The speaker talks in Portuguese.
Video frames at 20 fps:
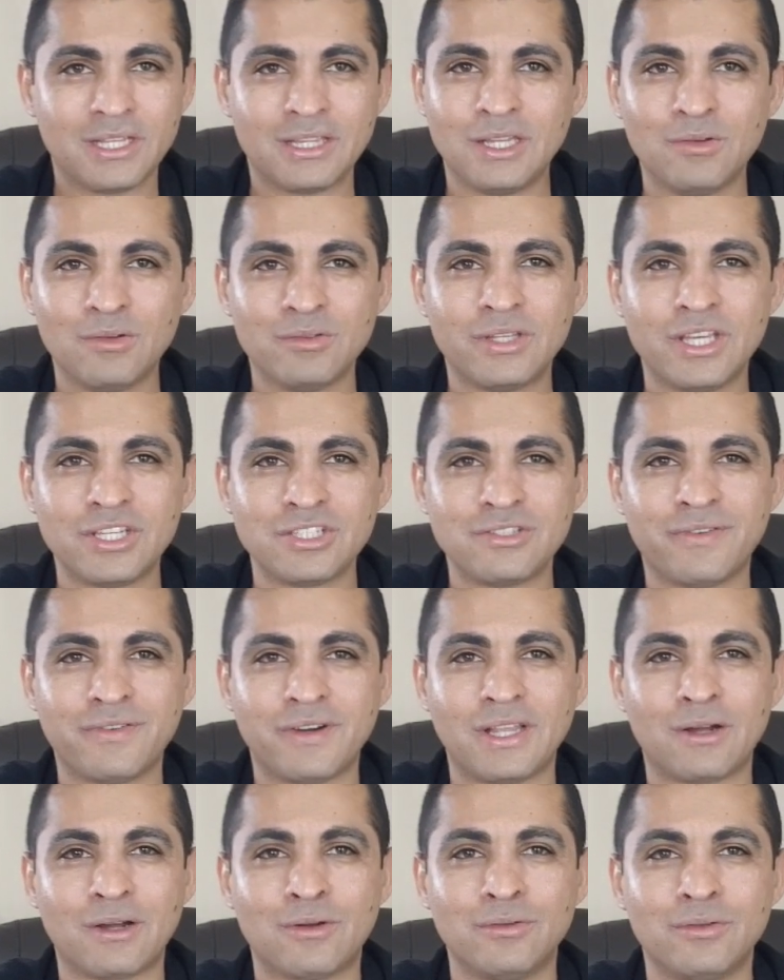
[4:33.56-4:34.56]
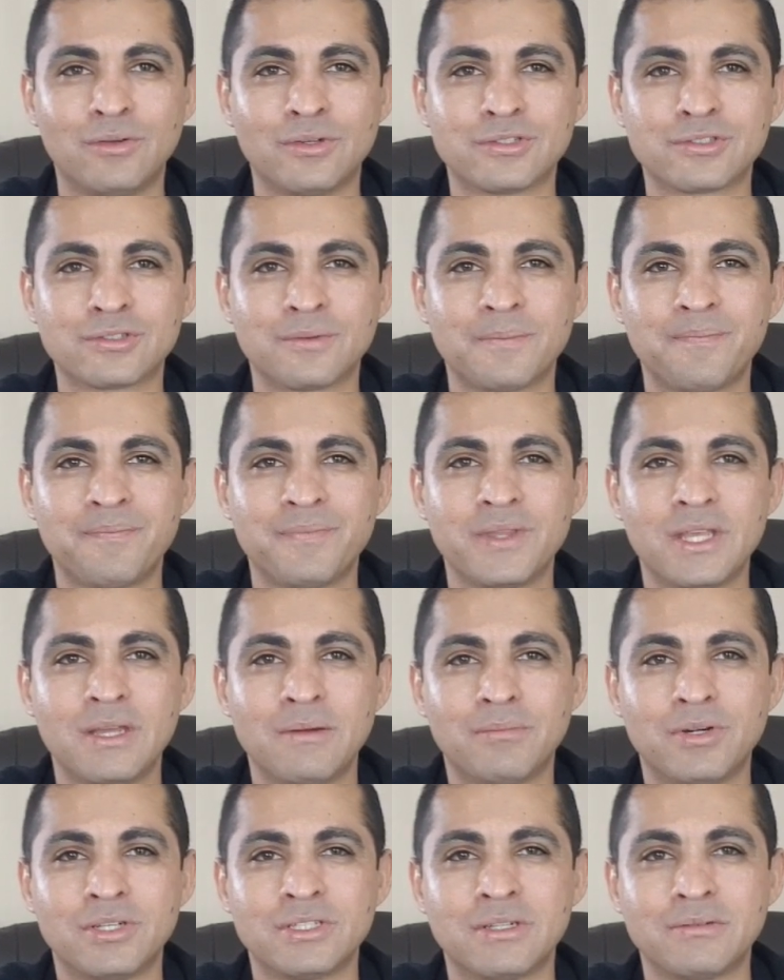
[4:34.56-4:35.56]
Não deixe de falar conosco,
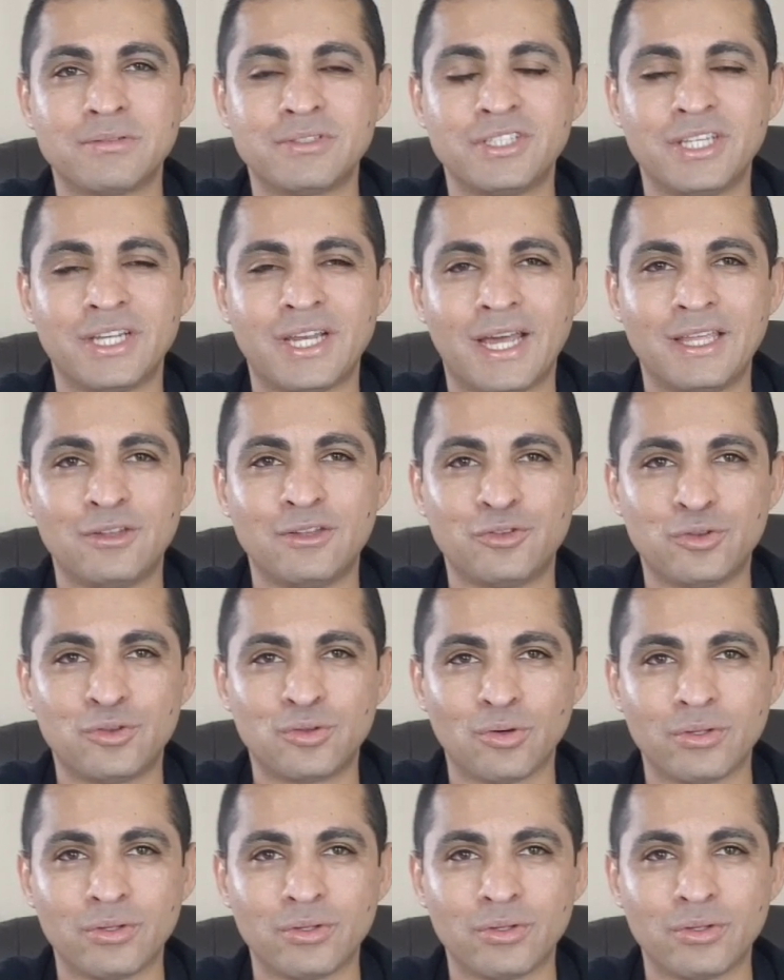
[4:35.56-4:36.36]
pois vamos tirar aí